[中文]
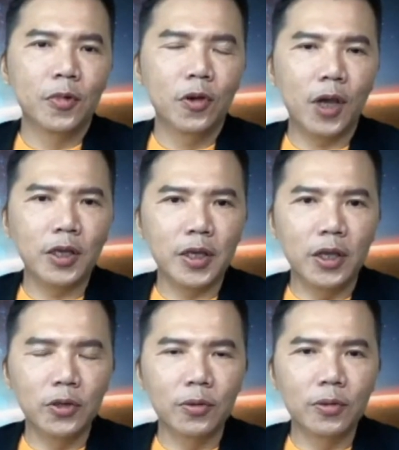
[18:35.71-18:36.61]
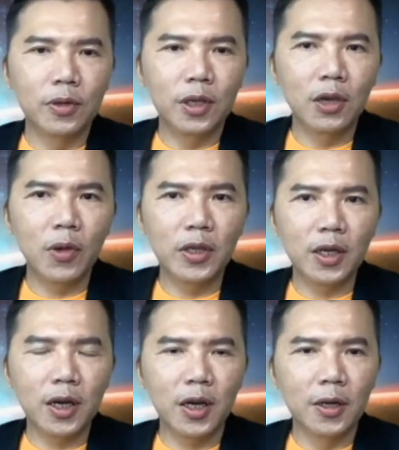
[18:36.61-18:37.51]
会开始严重，因为这
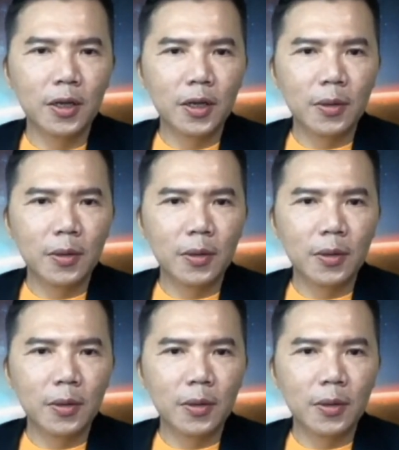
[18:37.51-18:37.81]
个